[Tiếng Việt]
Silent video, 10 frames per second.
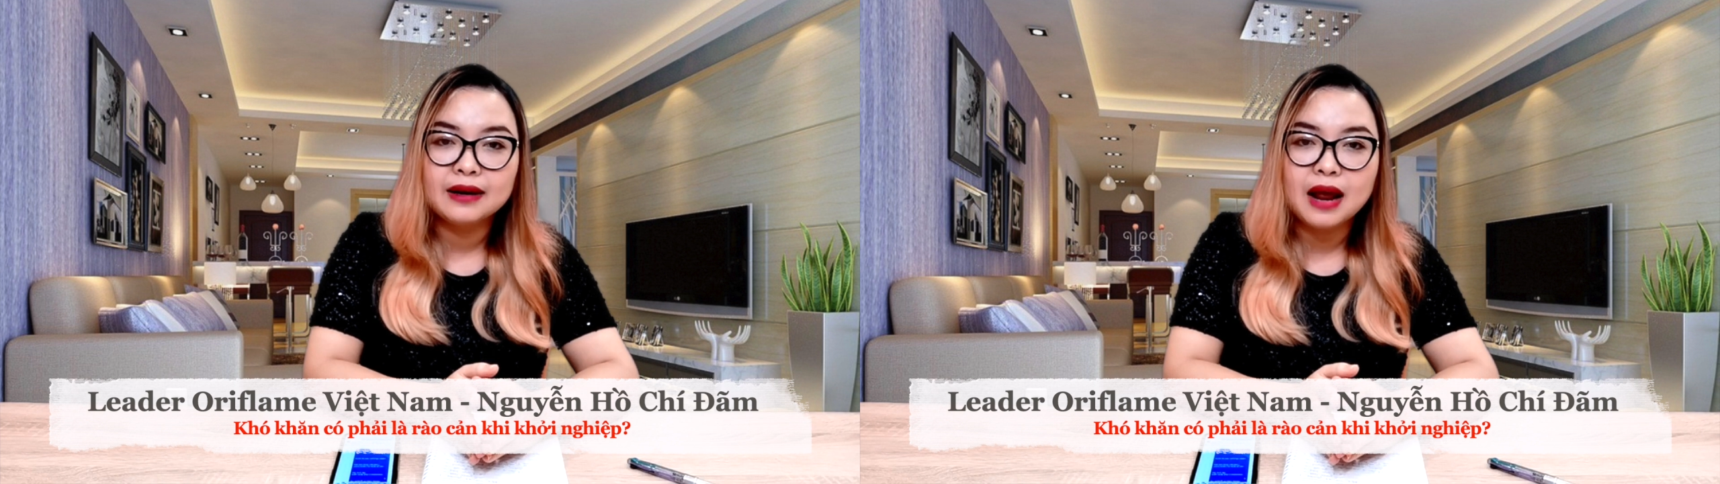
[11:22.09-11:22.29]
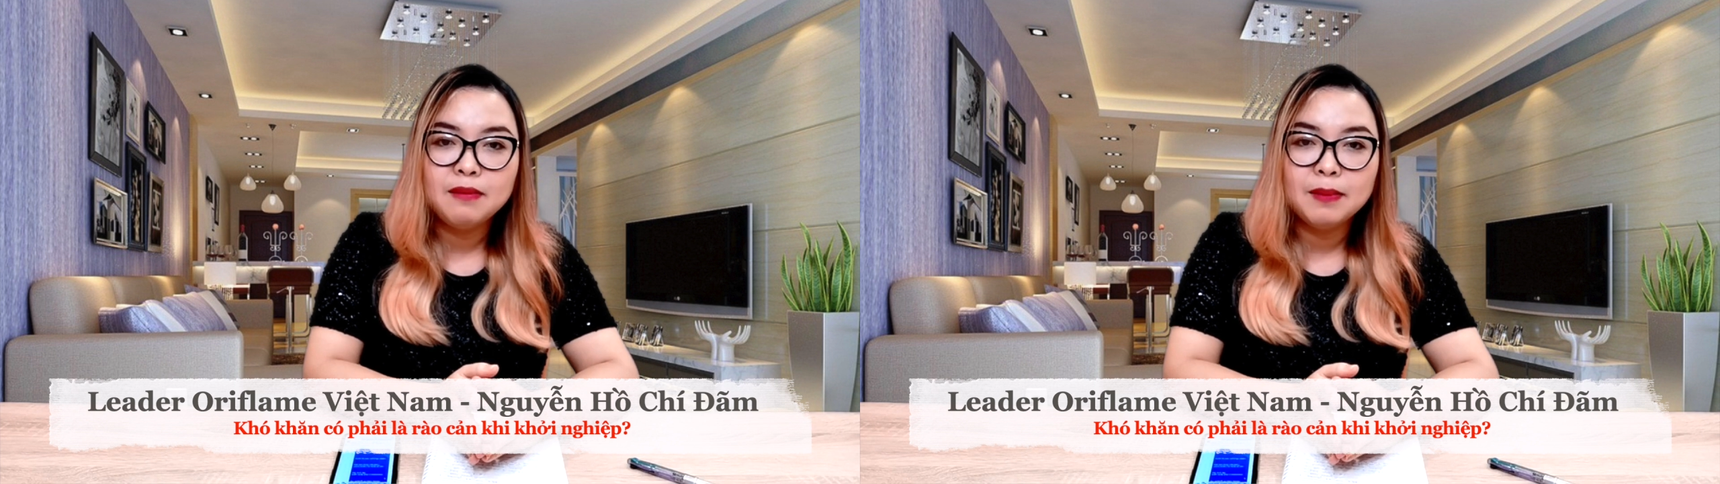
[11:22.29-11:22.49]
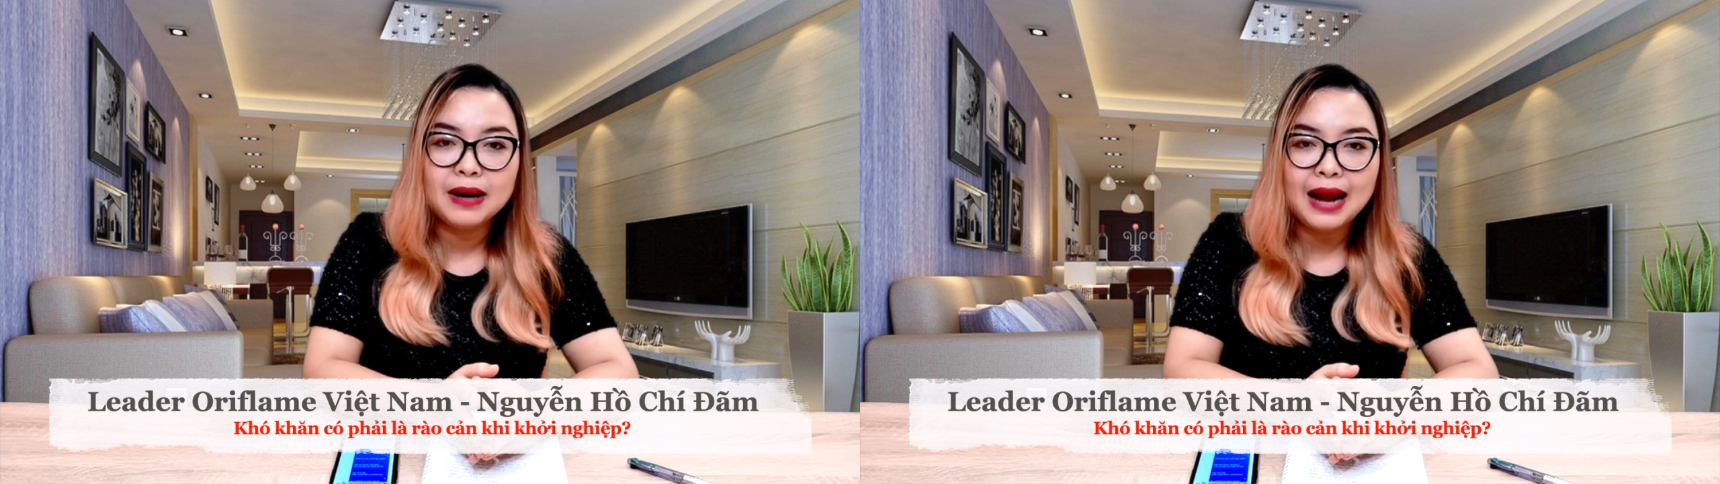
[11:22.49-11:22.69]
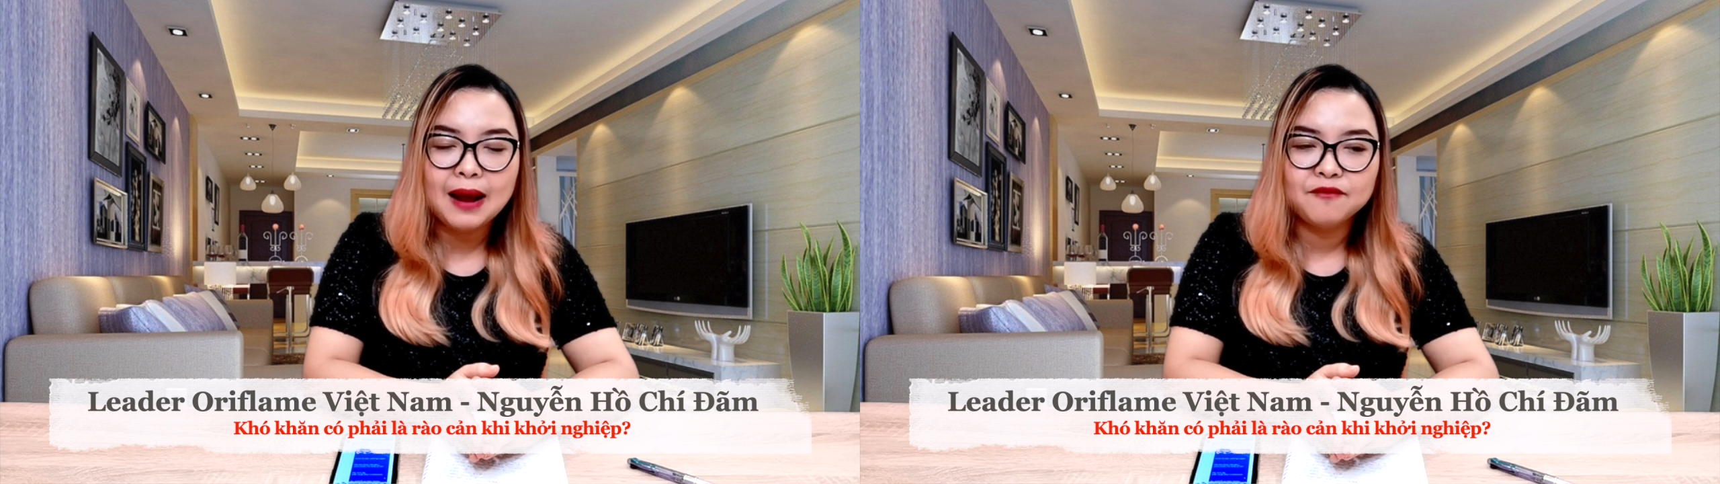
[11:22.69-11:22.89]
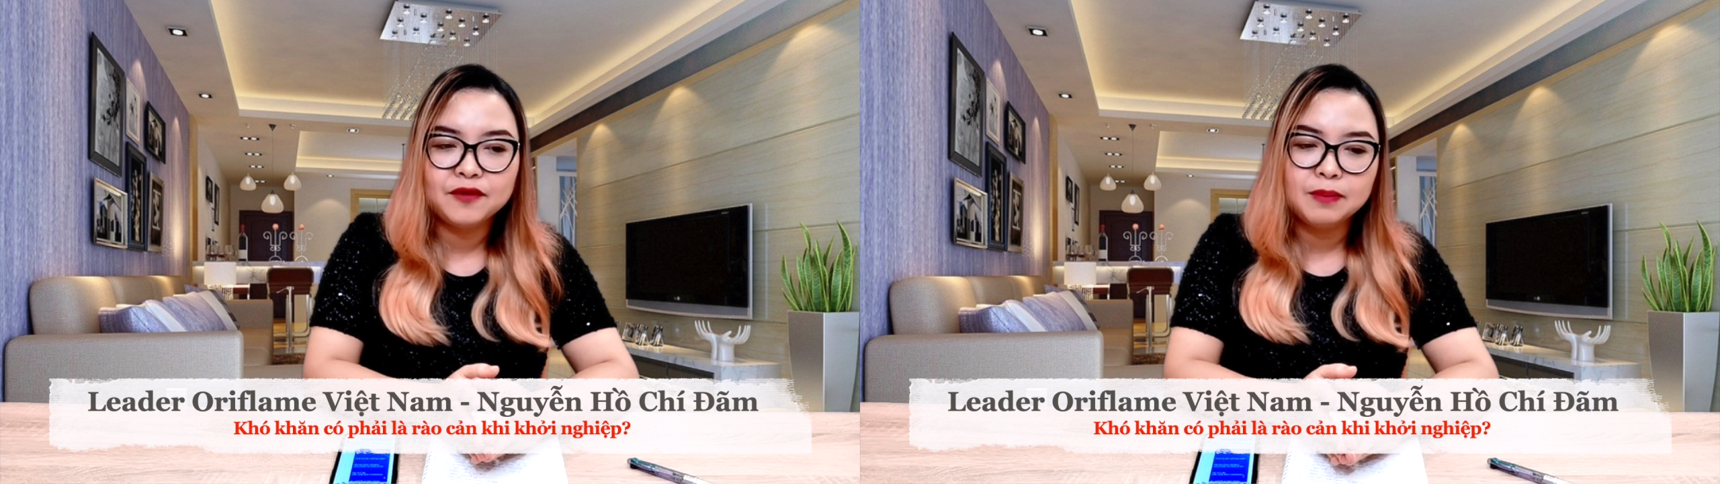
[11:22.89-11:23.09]
để mà mình
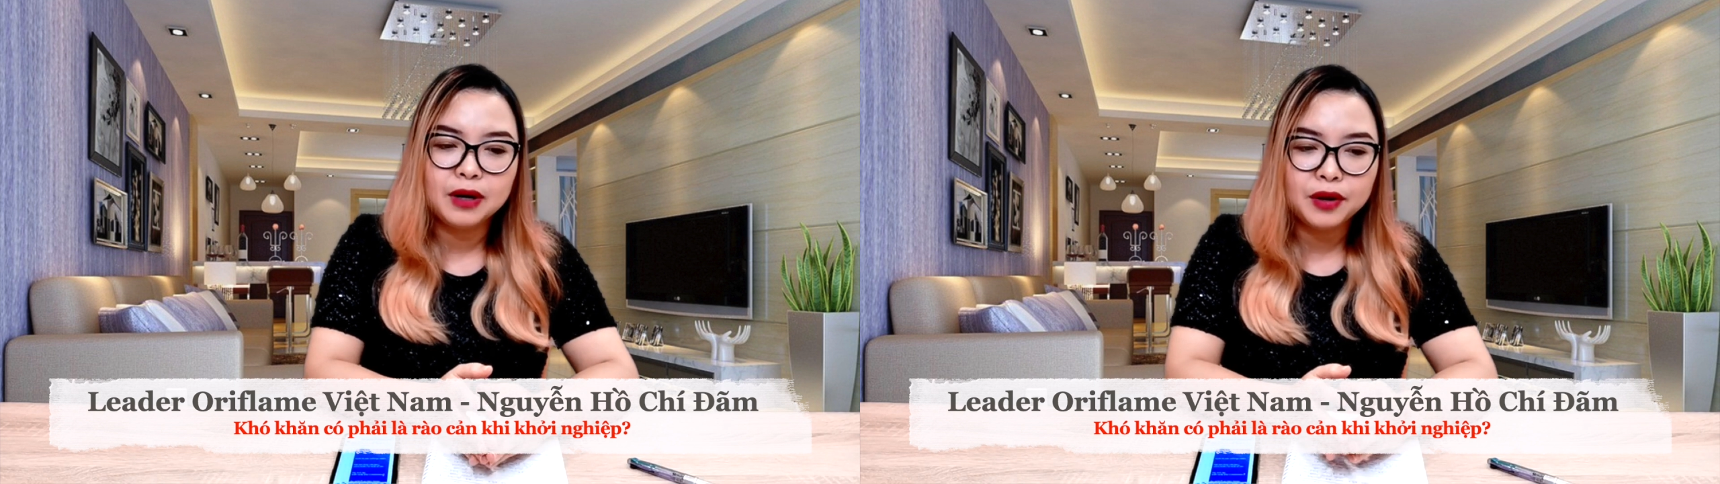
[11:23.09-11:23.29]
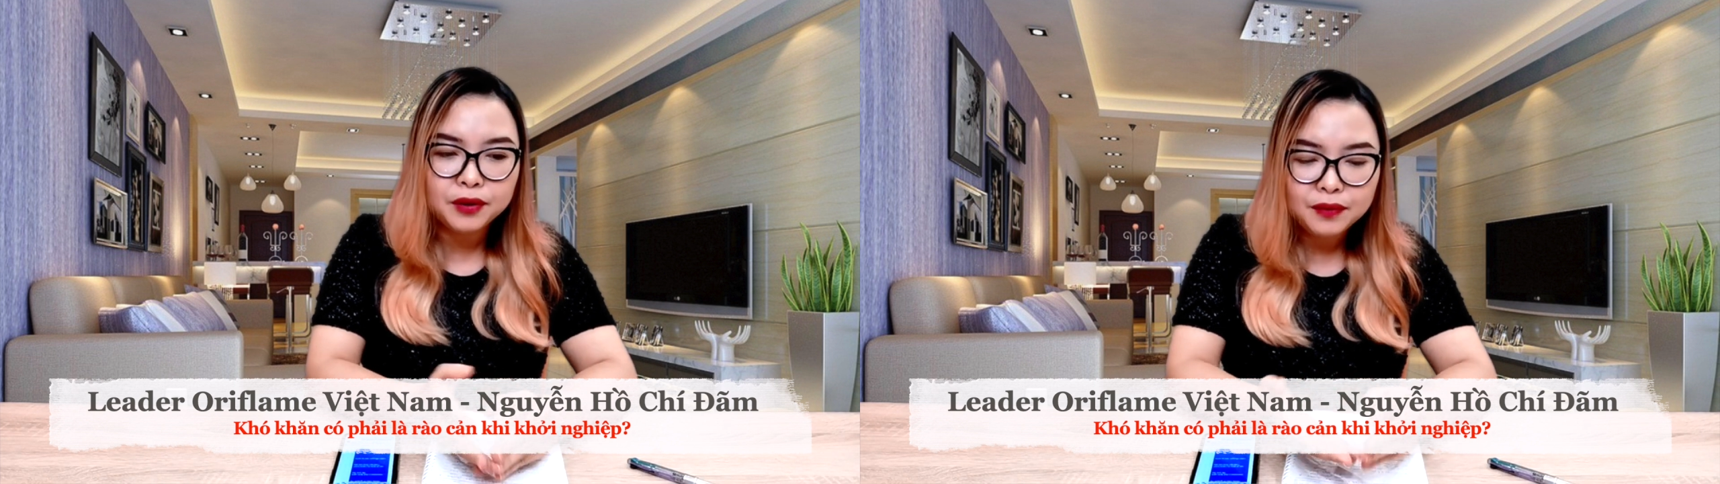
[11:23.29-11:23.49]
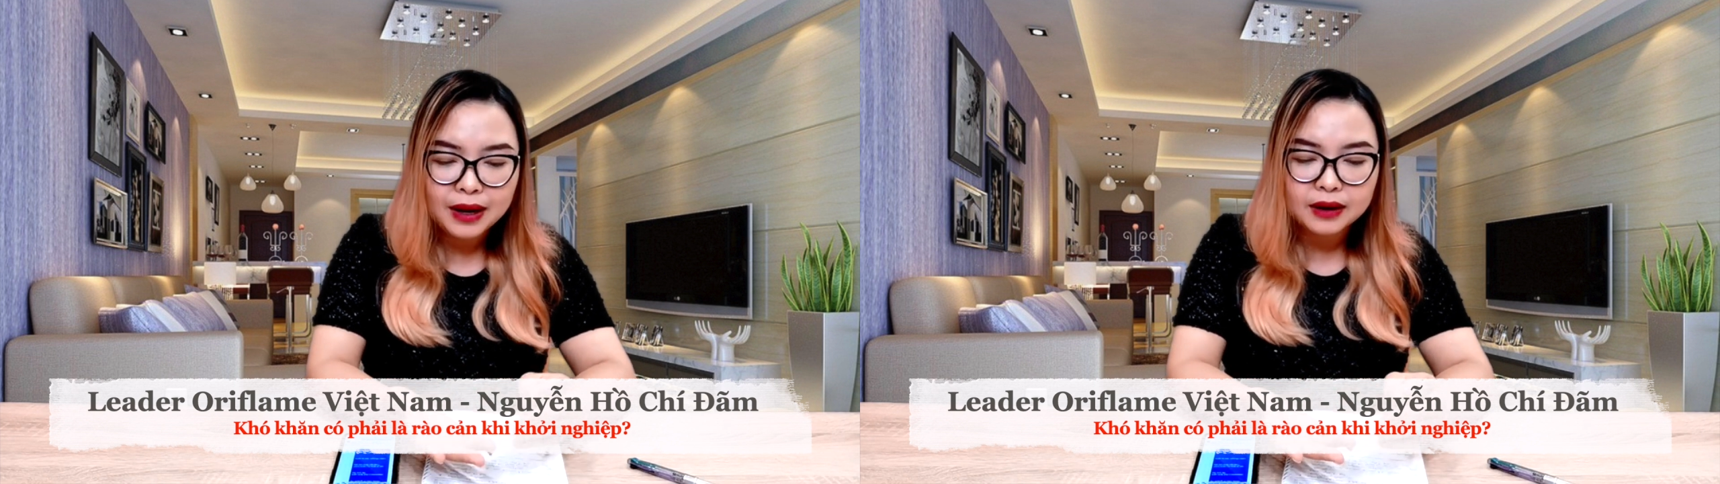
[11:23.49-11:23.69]
làm vì mình hiểu là